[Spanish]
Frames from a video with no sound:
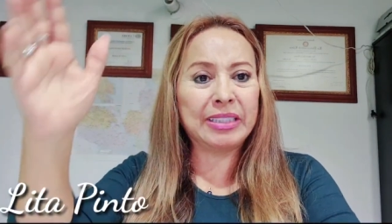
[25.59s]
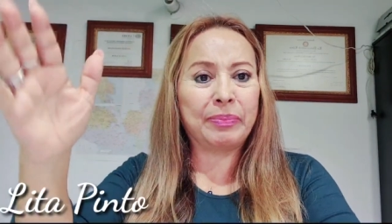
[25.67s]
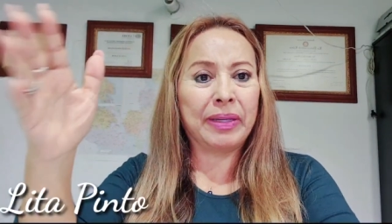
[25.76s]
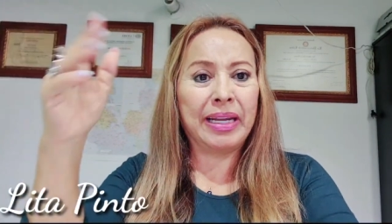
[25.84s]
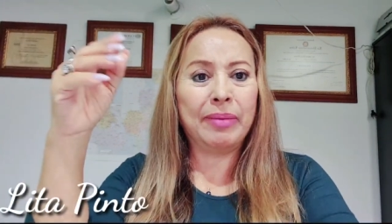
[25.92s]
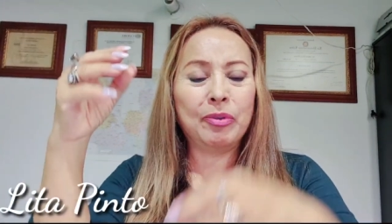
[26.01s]

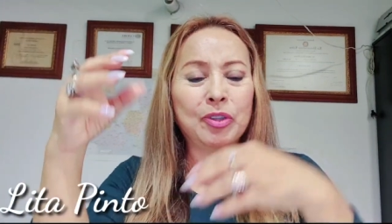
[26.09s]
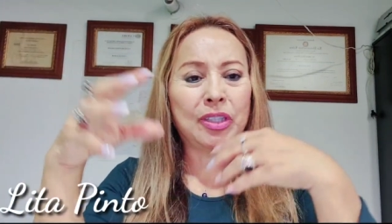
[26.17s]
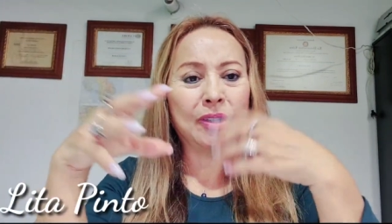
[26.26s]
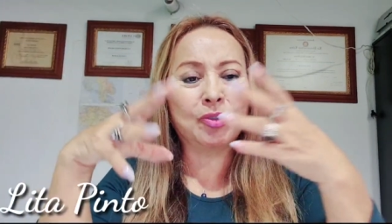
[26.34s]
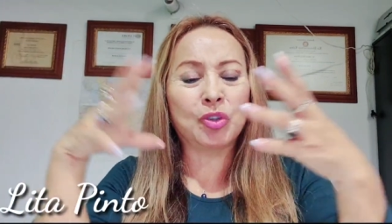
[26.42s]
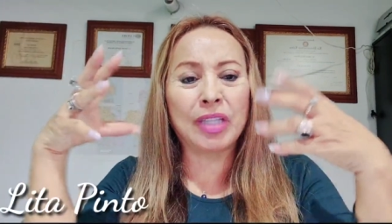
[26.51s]
Esperemos
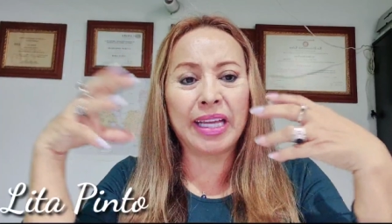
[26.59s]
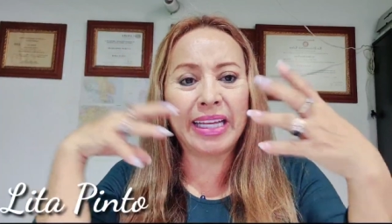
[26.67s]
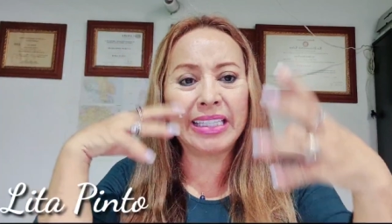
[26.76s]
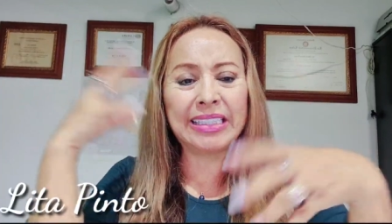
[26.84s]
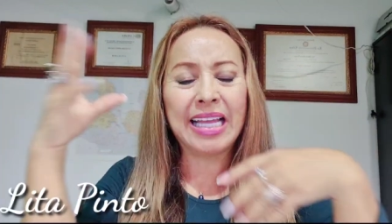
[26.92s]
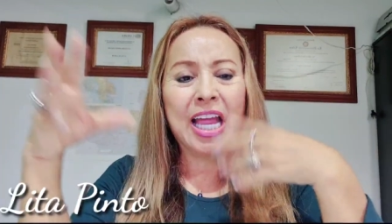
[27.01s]
que
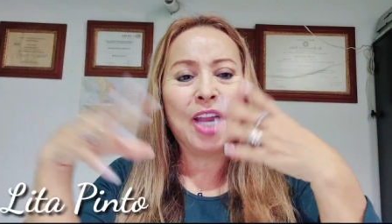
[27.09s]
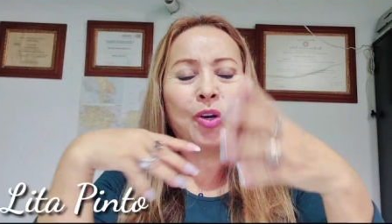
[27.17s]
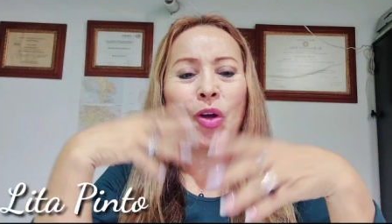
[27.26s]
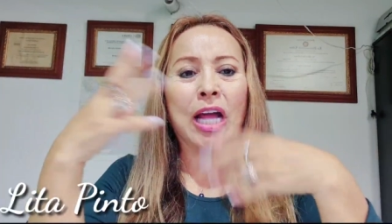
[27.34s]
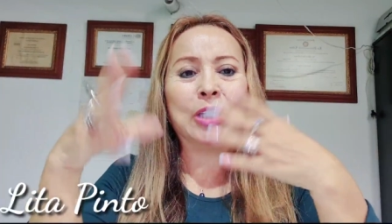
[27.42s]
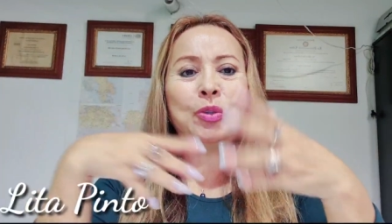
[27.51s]
ustedes
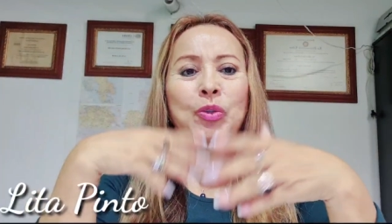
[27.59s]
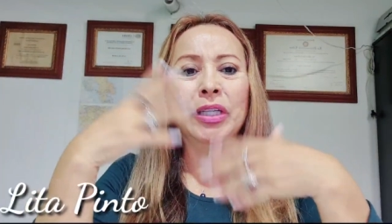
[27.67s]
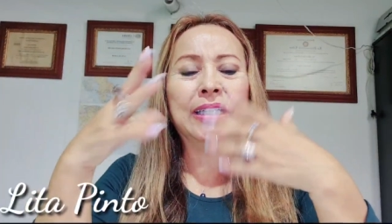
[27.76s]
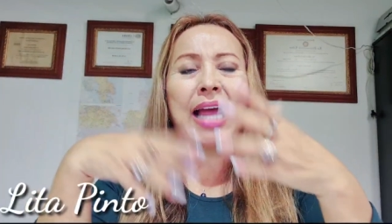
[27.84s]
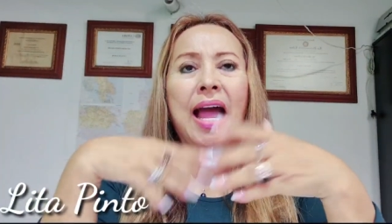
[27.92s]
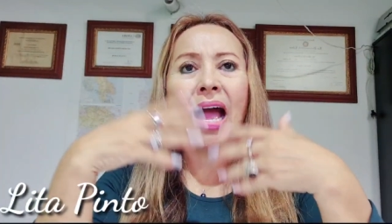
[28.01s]
nos
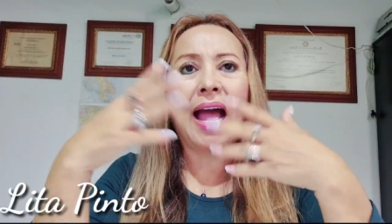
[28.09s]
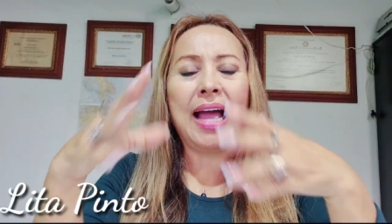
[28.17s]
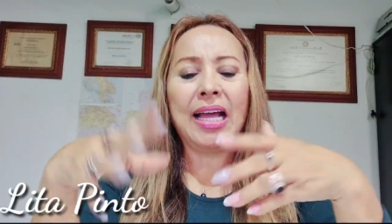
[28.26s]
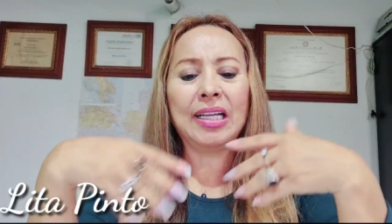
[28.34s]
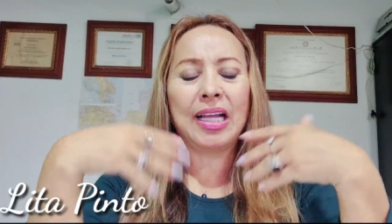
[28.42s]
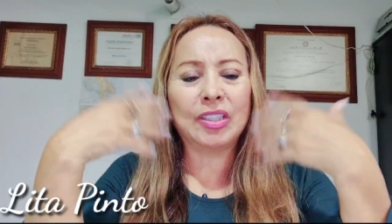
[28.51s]
ayuden a
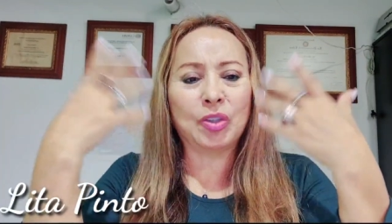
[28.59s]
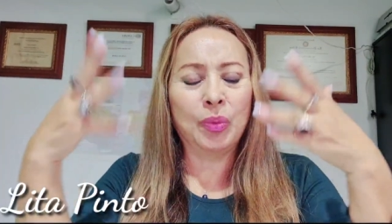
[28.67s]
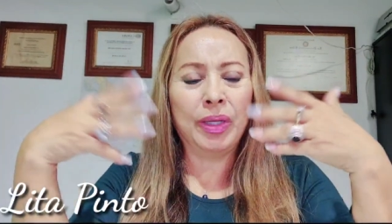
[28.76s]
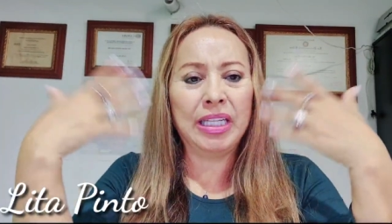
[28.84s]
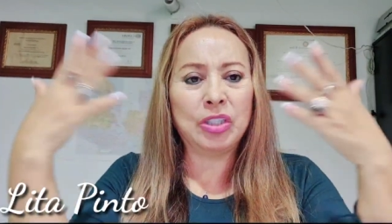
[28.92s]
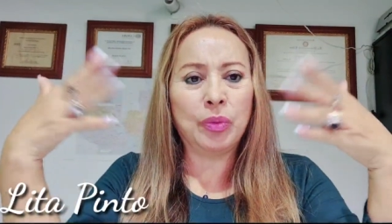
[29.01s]

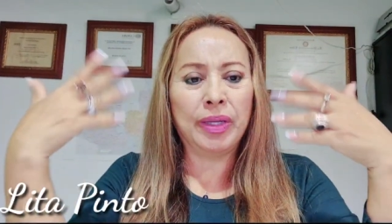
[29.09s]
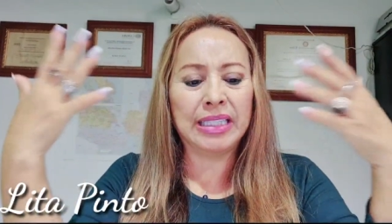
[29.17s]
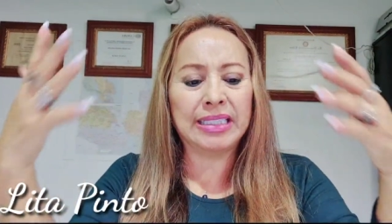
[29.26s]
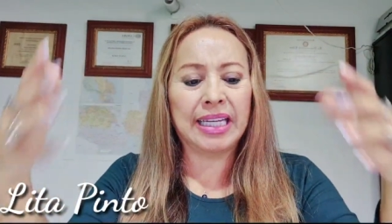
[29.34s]
subir y subir ese